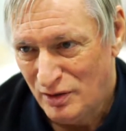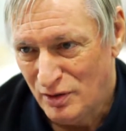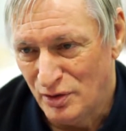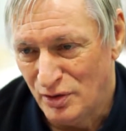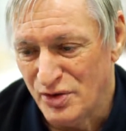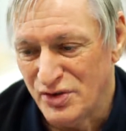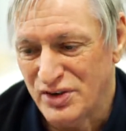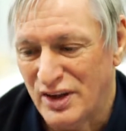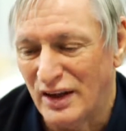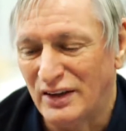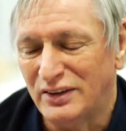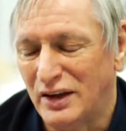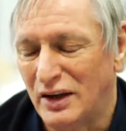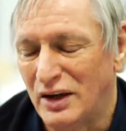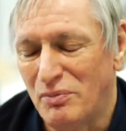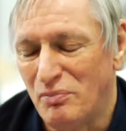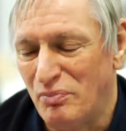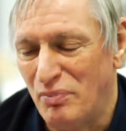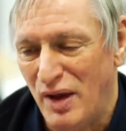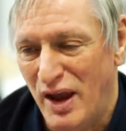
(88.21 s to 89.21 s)
nonostante
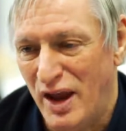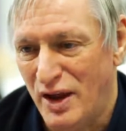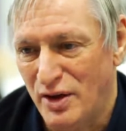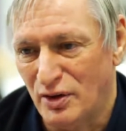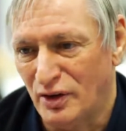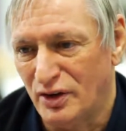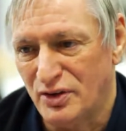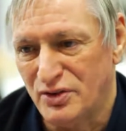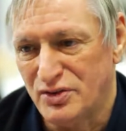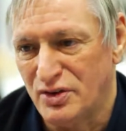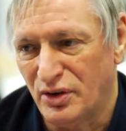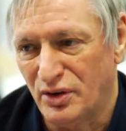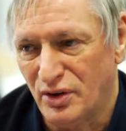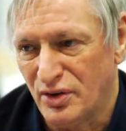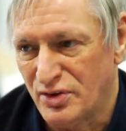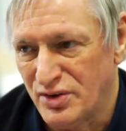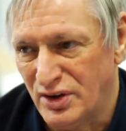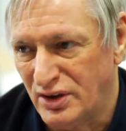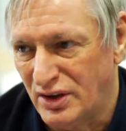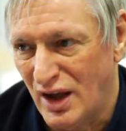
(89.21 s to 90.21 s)
l'impegno, la
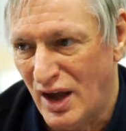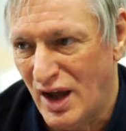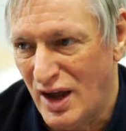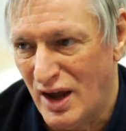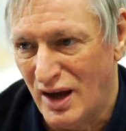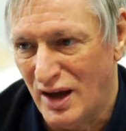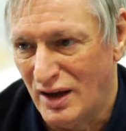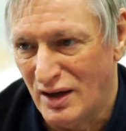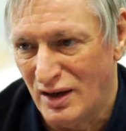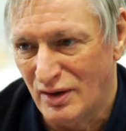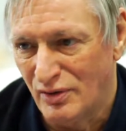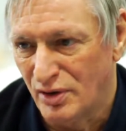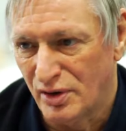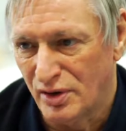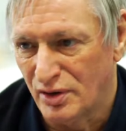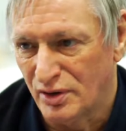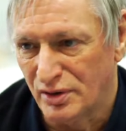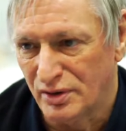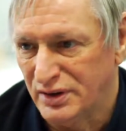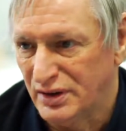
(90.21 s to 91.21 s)
generosità, il
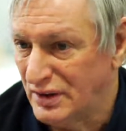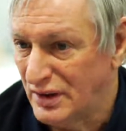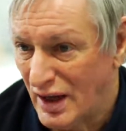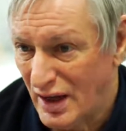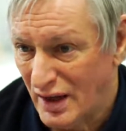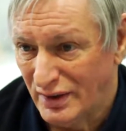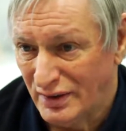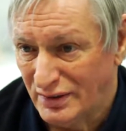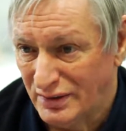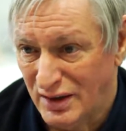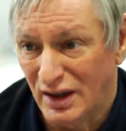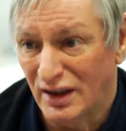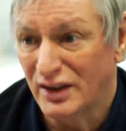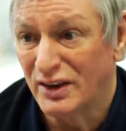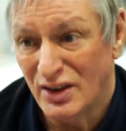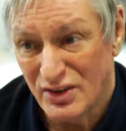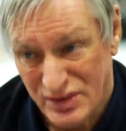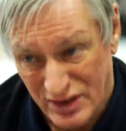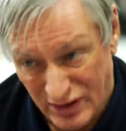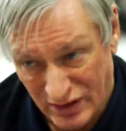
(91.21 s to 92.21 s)
lavoro di tanti,
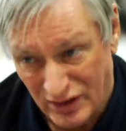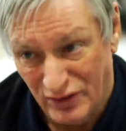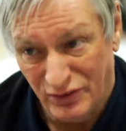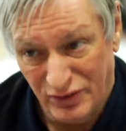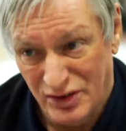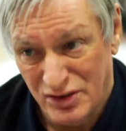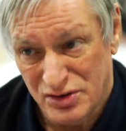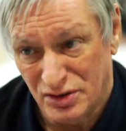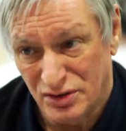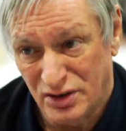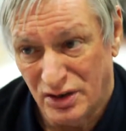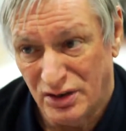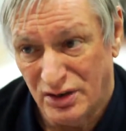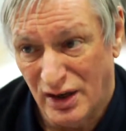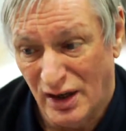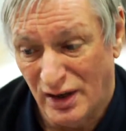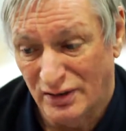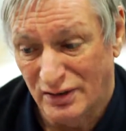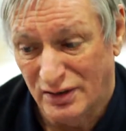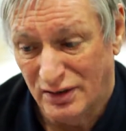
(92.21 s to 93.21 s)
anche il sacrificio di
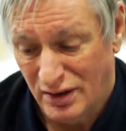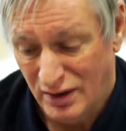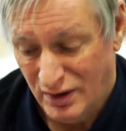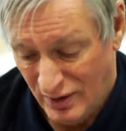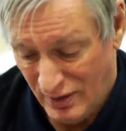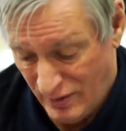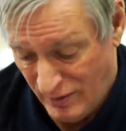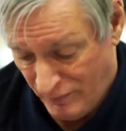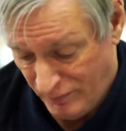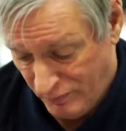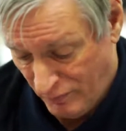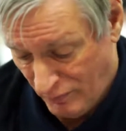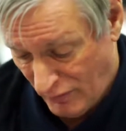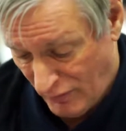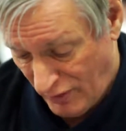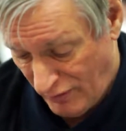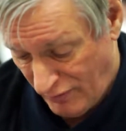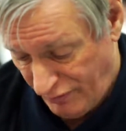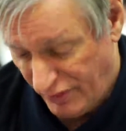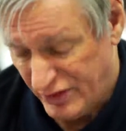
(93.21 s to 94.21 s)
tanti.
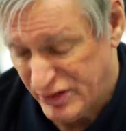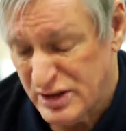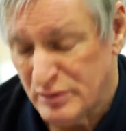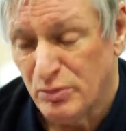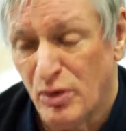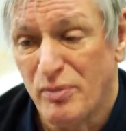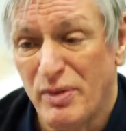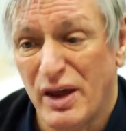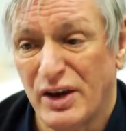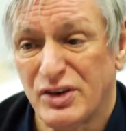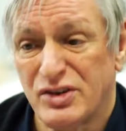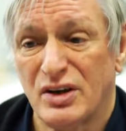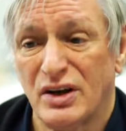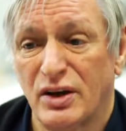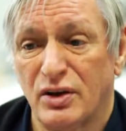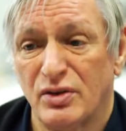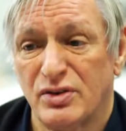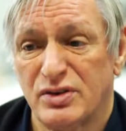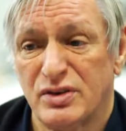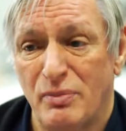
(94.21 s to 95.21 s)
Facciamo emergere
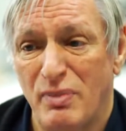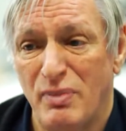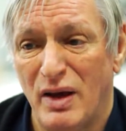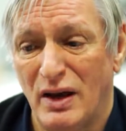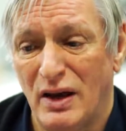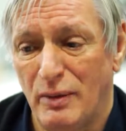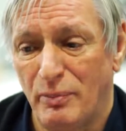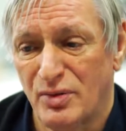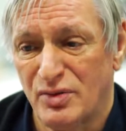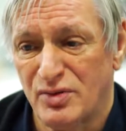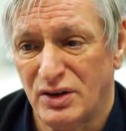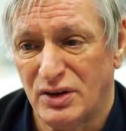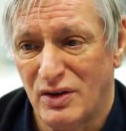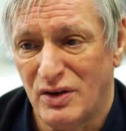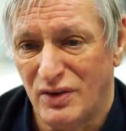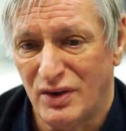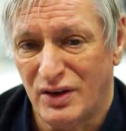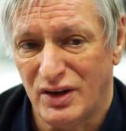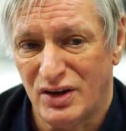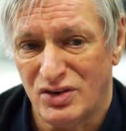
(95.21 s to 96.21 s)
le cose belle e
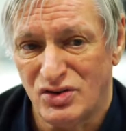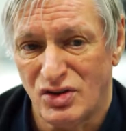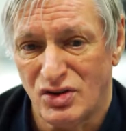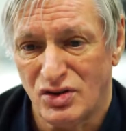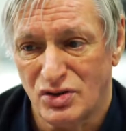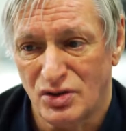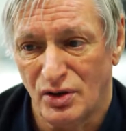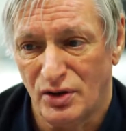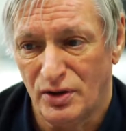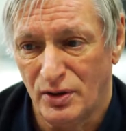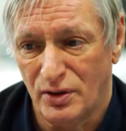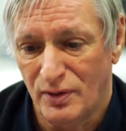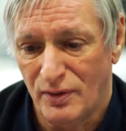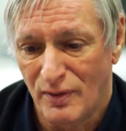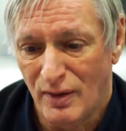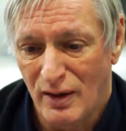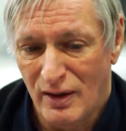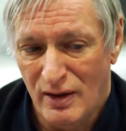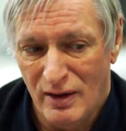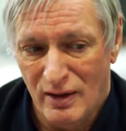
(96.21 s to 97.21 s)
positive che ci sono,
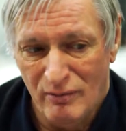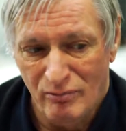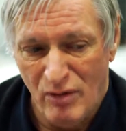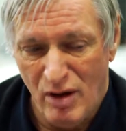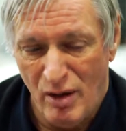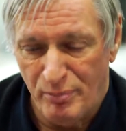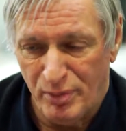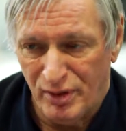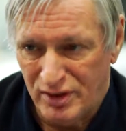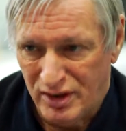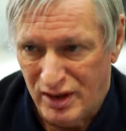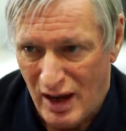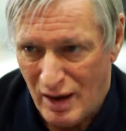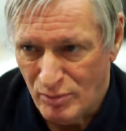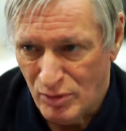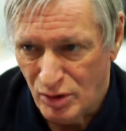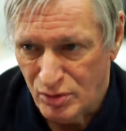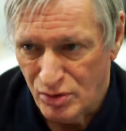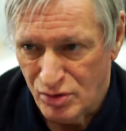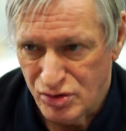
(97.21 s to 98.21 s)
ma
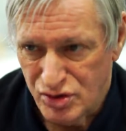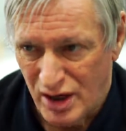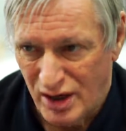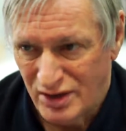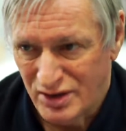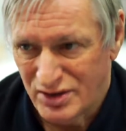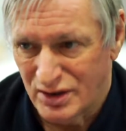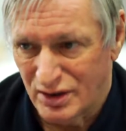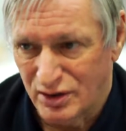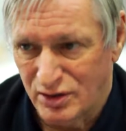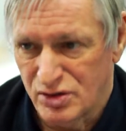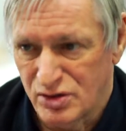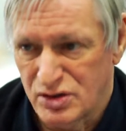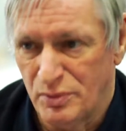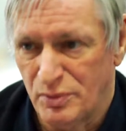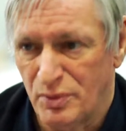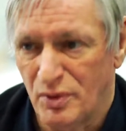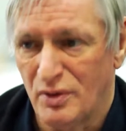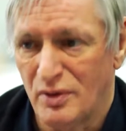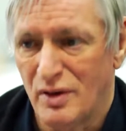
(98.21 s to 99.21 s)
prendiamo coscienza che
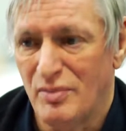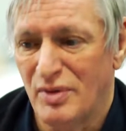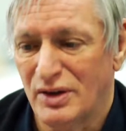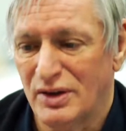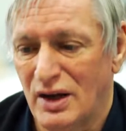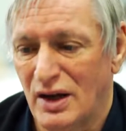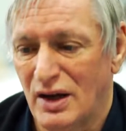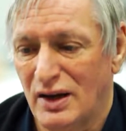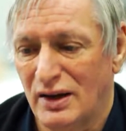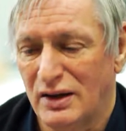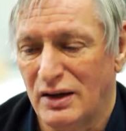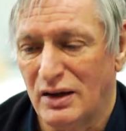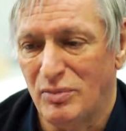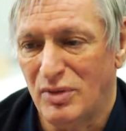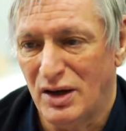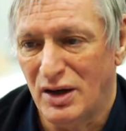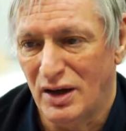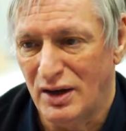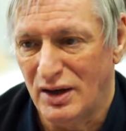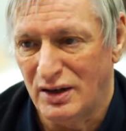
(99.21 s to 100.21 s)
oggi il problema della
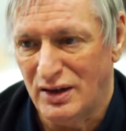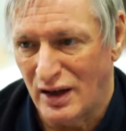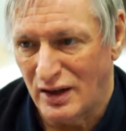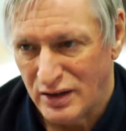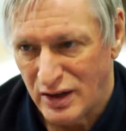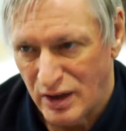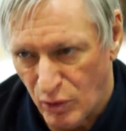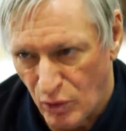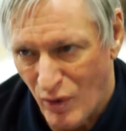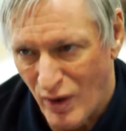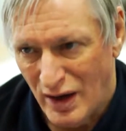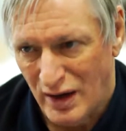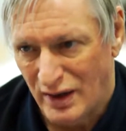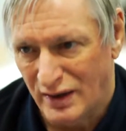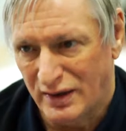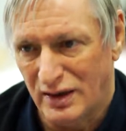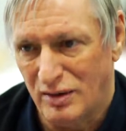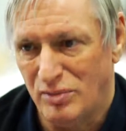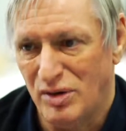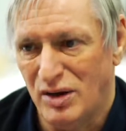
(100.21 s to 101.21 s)
criminalità, di
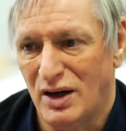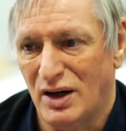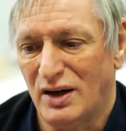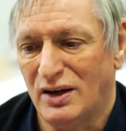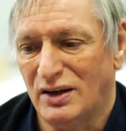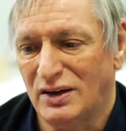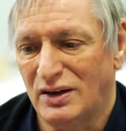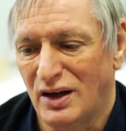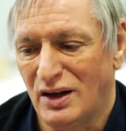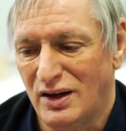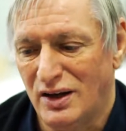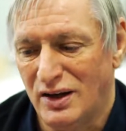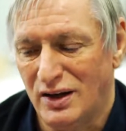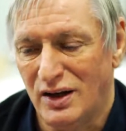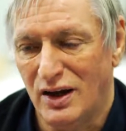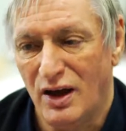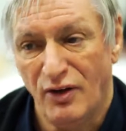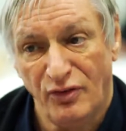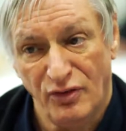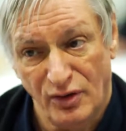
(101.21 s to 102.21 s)
quella criminalità lì,
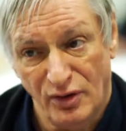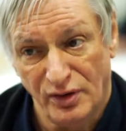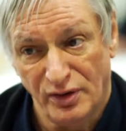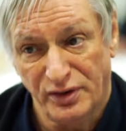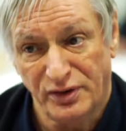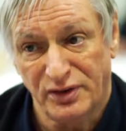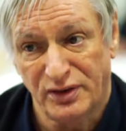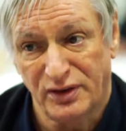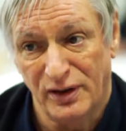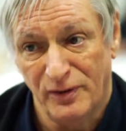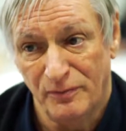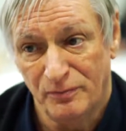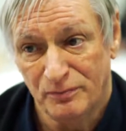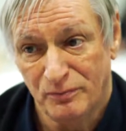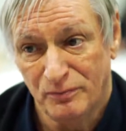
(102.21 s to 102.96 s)
è forte.